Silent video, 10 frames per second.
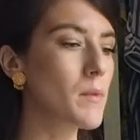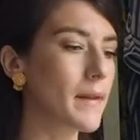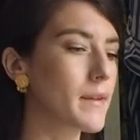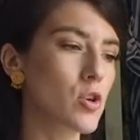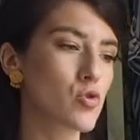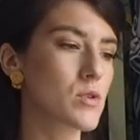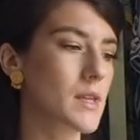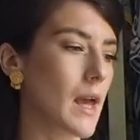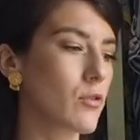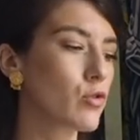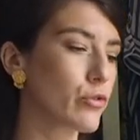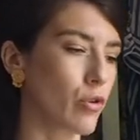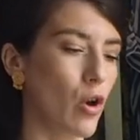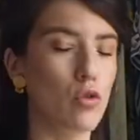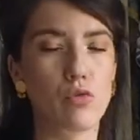matin jusqu'à
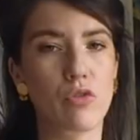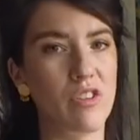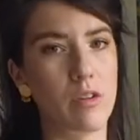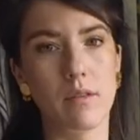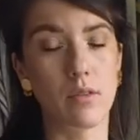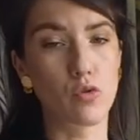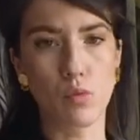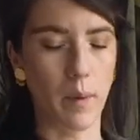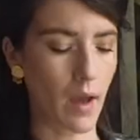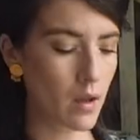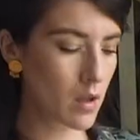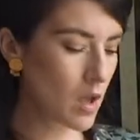2h donc c'est super.